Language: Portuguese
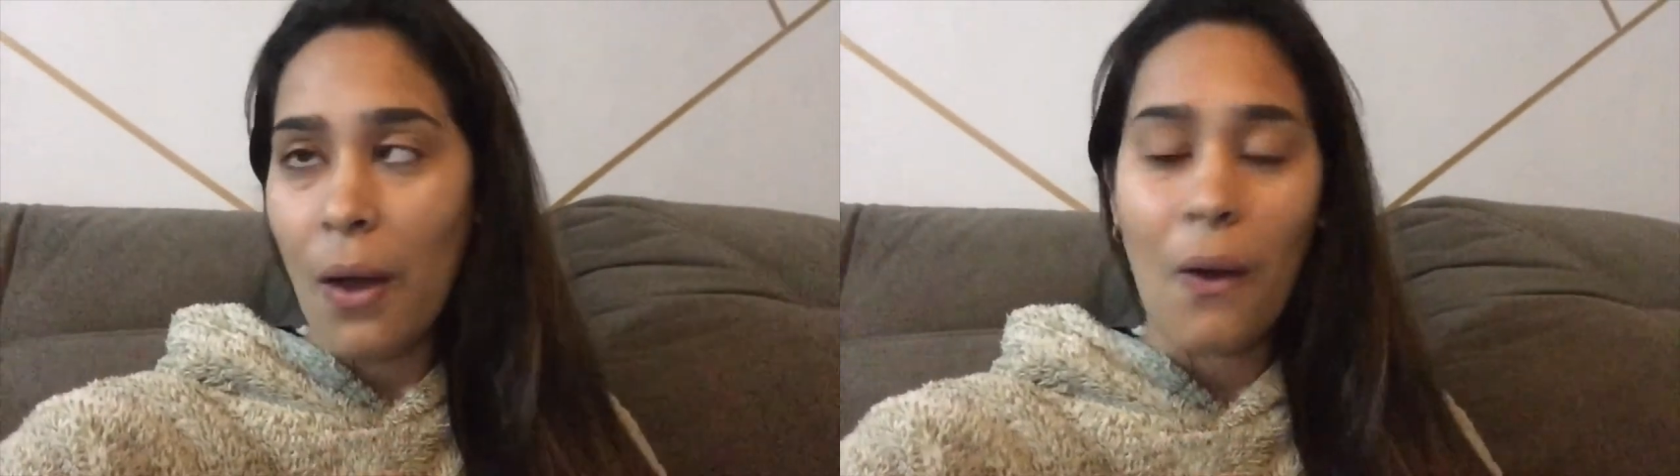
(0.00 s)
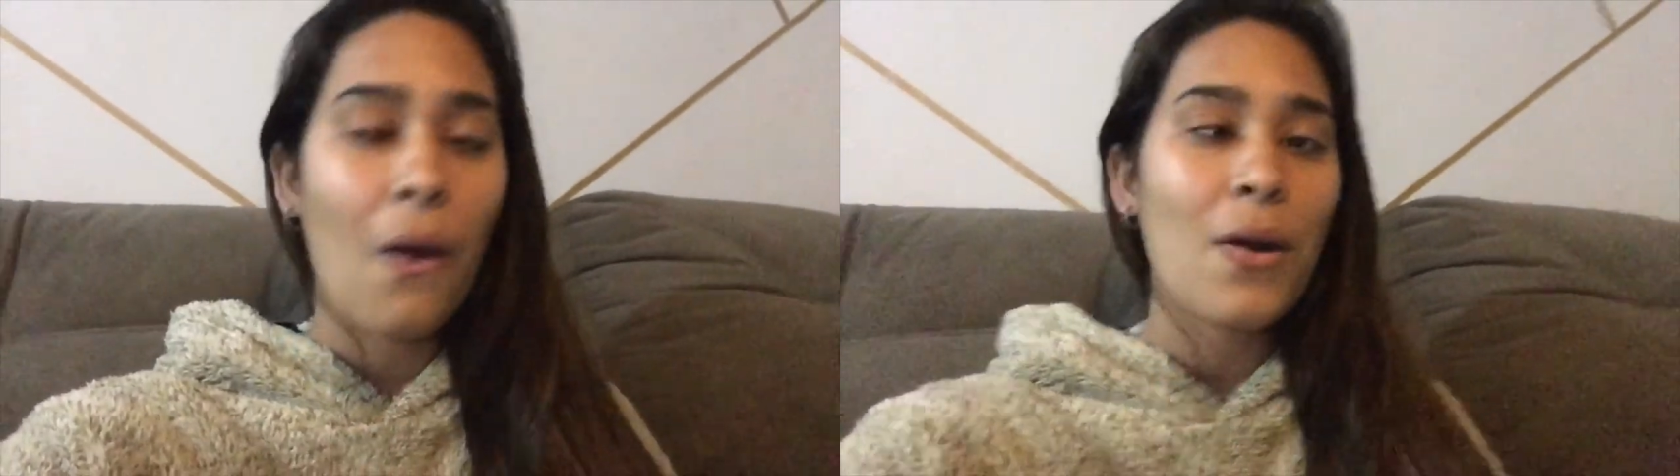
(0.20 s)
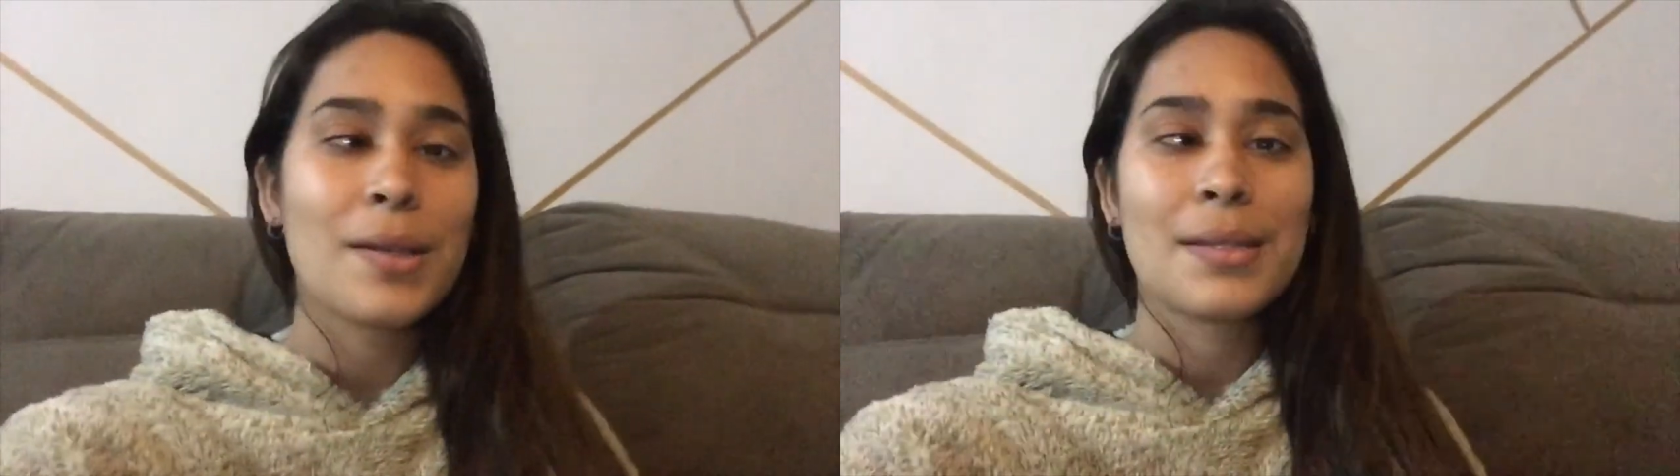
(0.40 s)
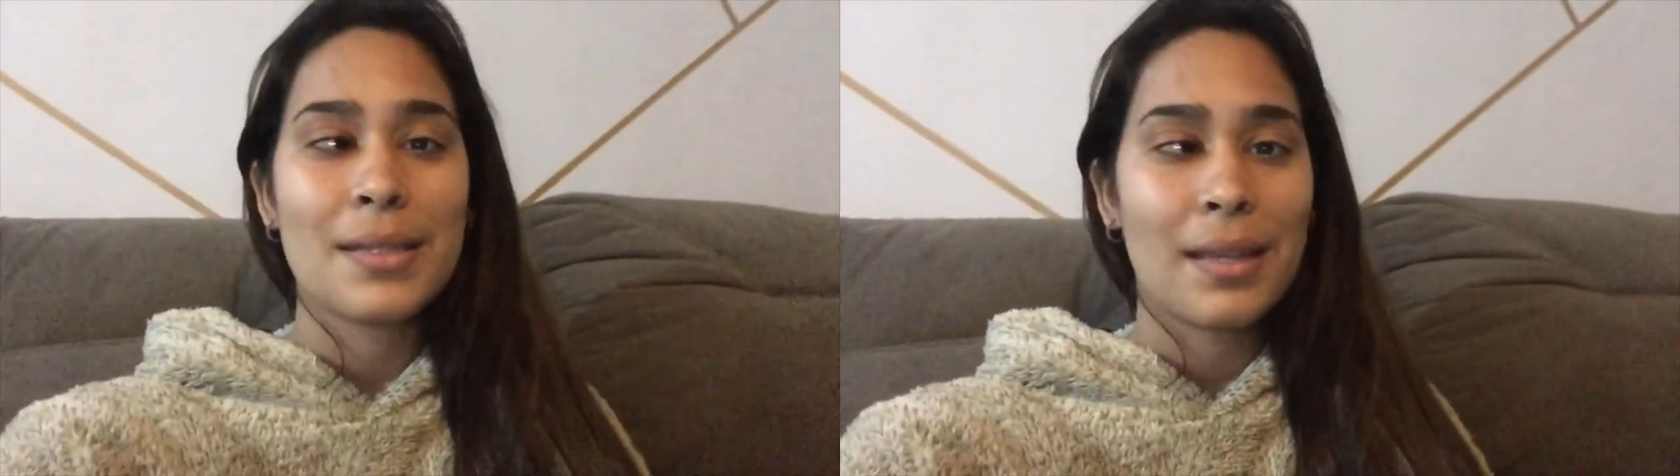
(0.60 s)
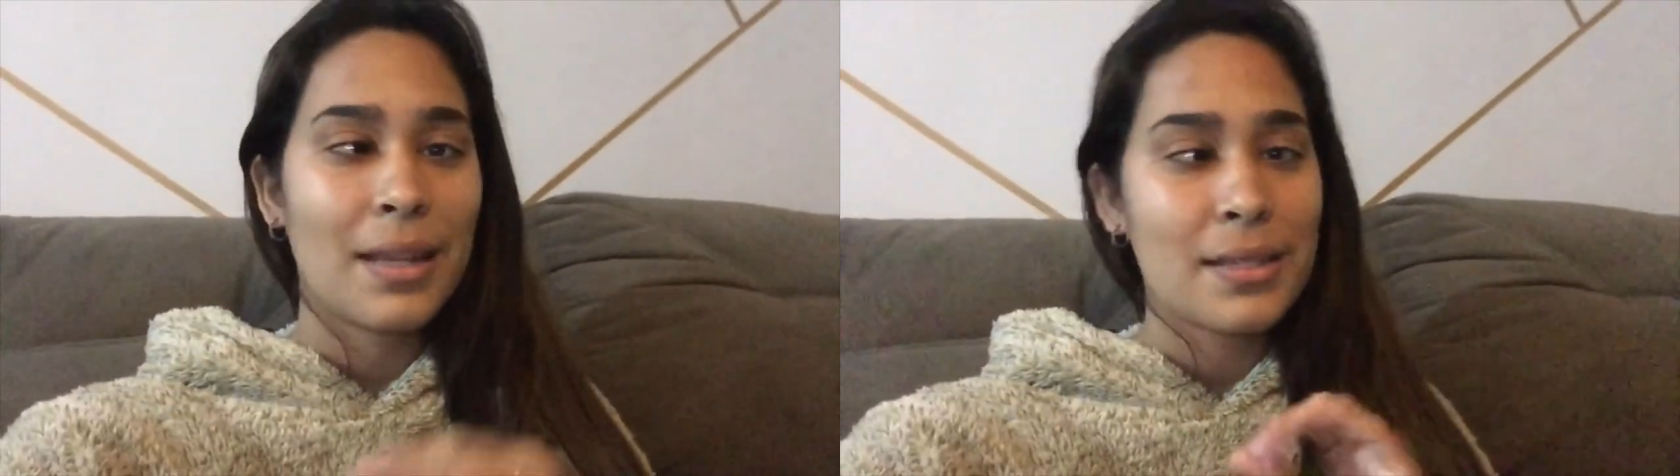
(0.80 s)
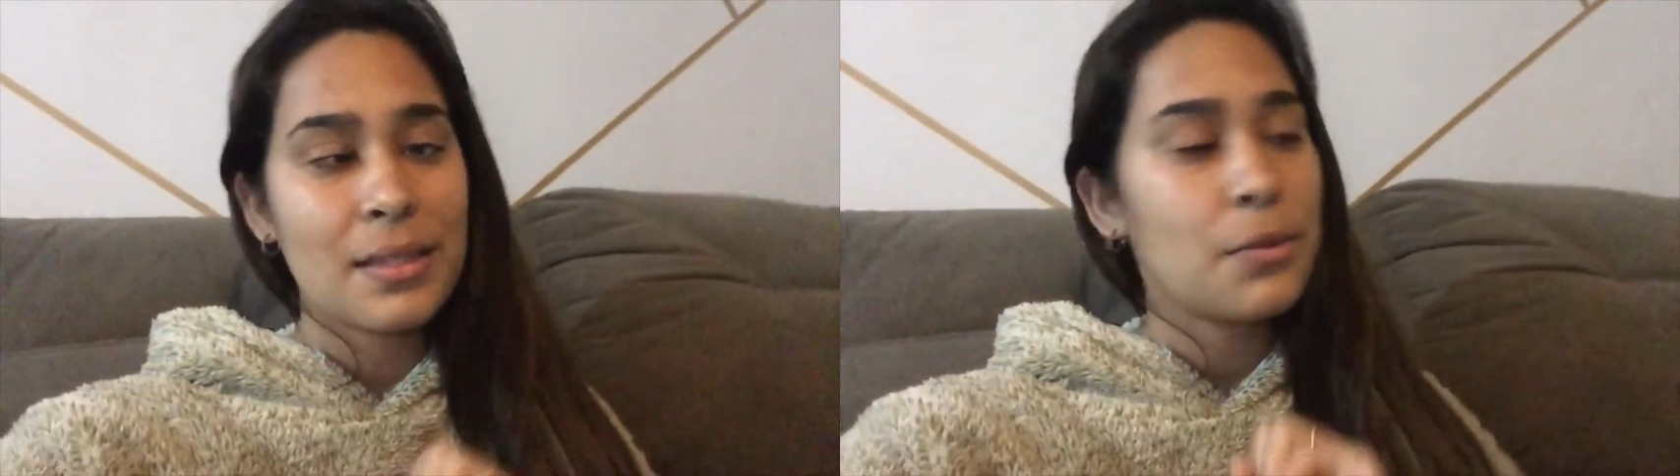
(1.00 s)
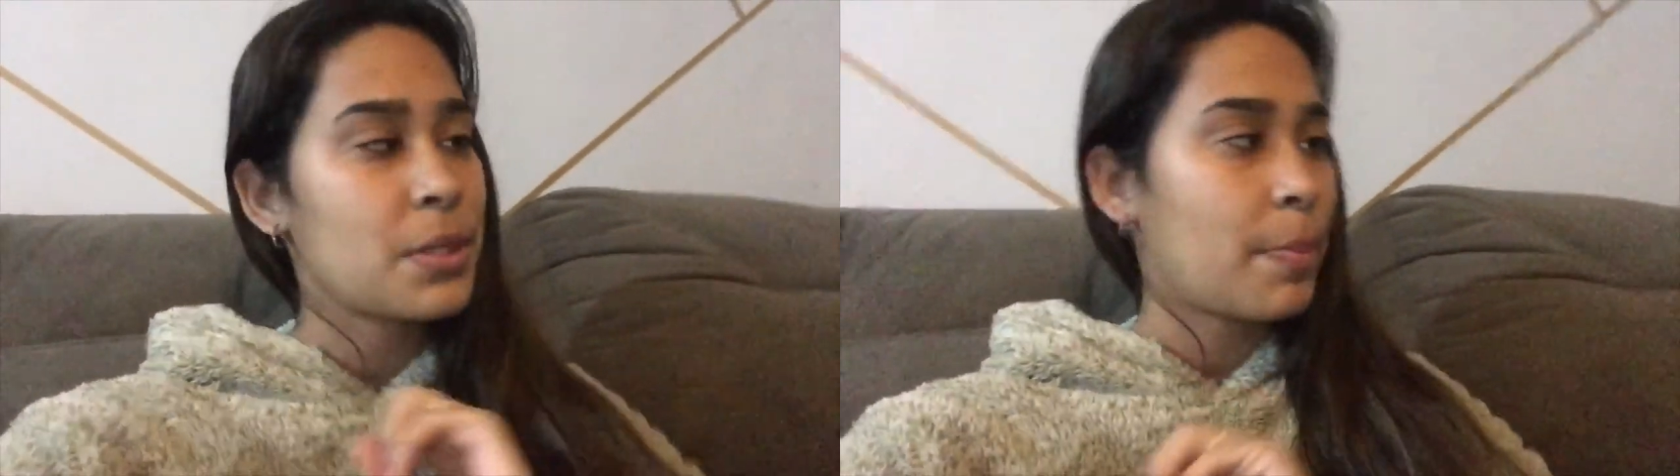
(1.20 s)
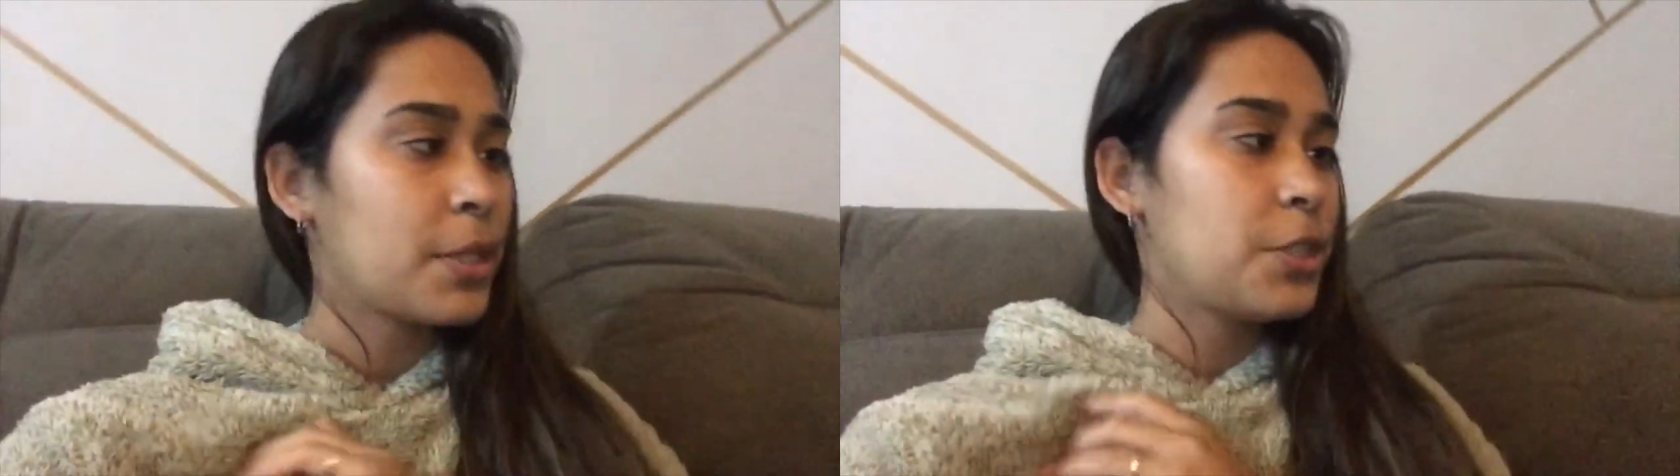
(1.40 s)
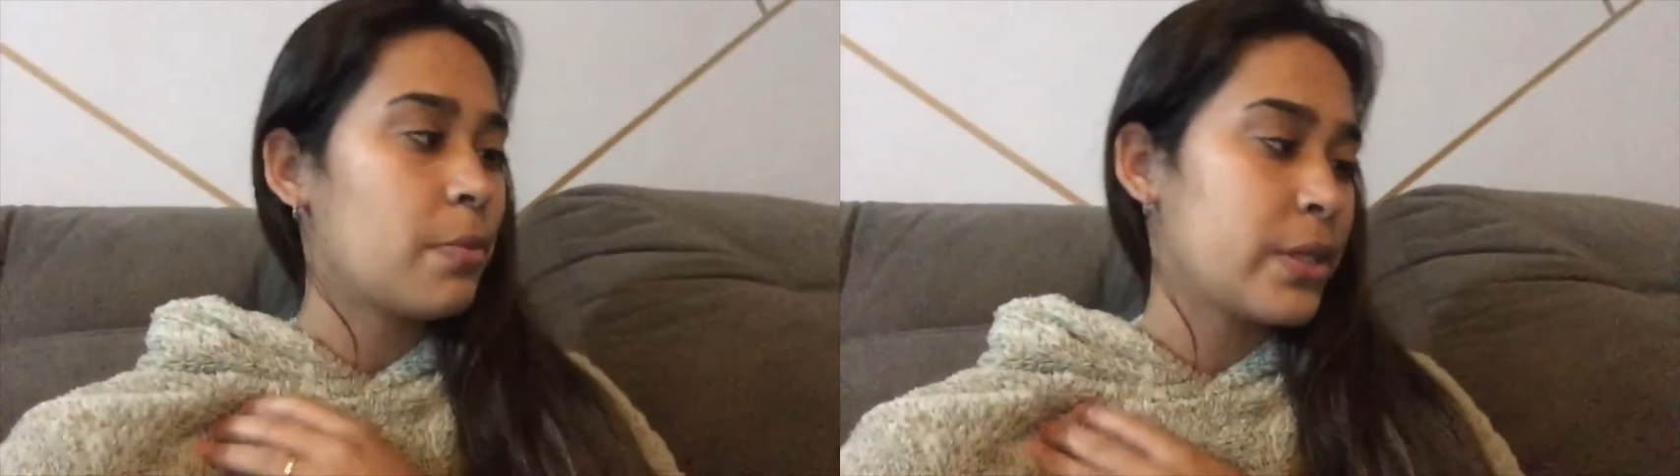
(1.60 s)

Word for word: rosa, lacinho, sapatinho,